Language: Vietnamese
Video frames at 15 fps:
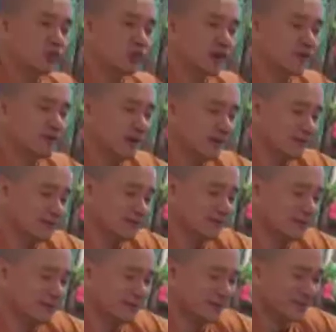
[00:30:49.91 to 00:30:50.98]
tôi với ông á.
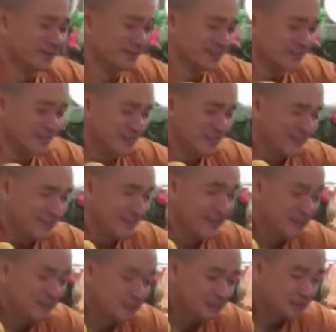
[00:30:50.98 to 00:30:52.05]
Phải
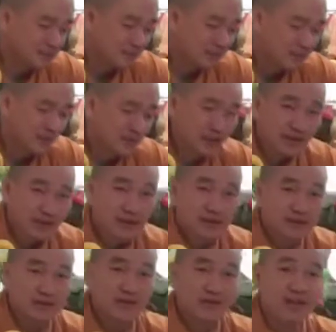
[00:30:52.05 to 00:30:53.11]
không?
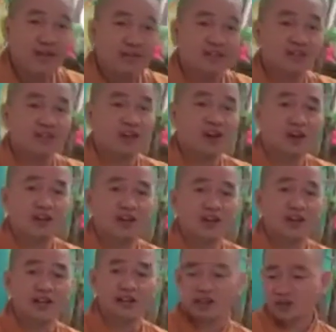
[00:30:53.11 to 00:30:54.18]
Viên án Triệu Thố
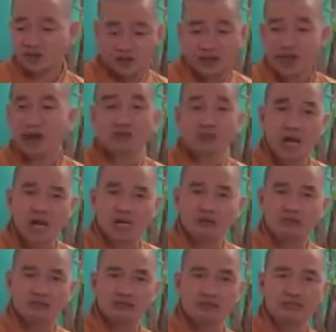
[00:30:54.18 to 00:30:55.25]
là tôi với ông đó.
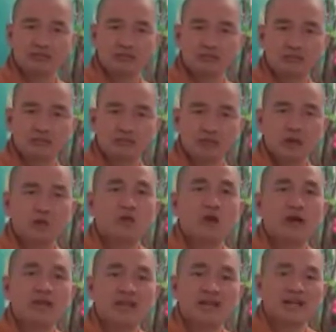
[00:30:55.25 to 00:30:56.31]
Cái
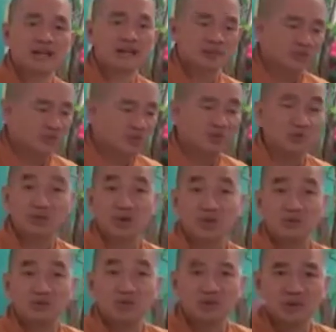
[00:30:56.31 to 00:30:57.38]
quan gia trái chủ đó tôi
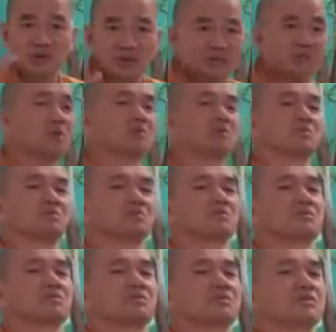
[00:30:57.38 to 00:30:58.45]
theo ông 10 kiếp rồi.
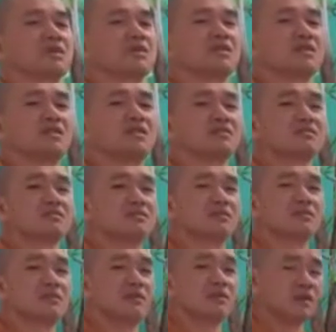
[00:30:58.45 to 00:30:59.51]
Ghê chưa?
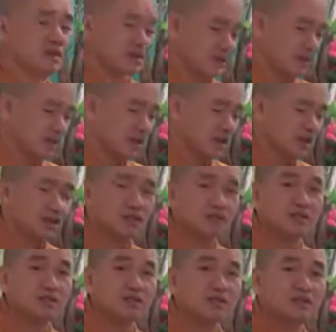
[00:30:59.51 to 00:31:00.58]
Bây giờ
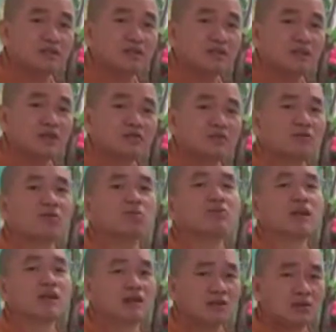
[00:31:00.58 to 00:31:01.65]
cái dược sư Thất Châu nó
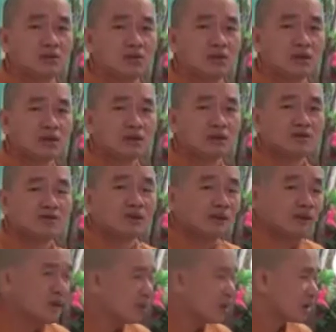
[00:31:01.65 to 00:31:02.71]
cũng vậy thôi.
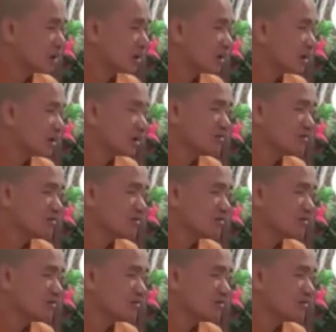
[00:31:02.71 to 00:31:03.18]
Vấn đề quan trọng